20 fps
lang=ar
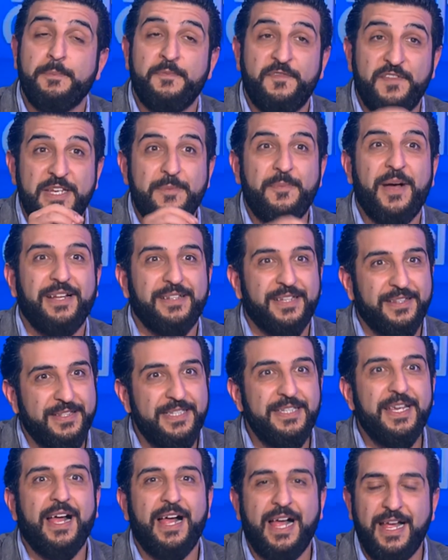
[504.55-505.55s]
في بعض
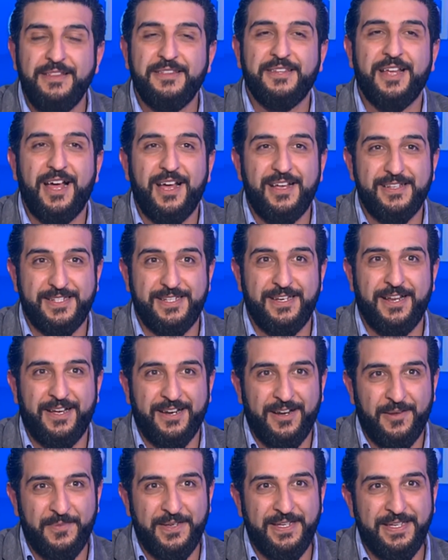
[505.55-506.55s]
الضيع عندها احصنه
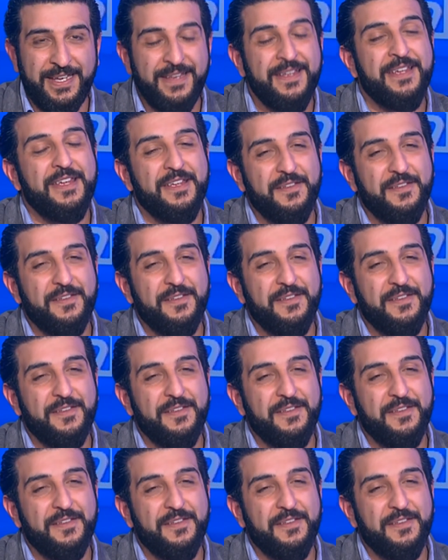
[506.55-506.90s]
عربيه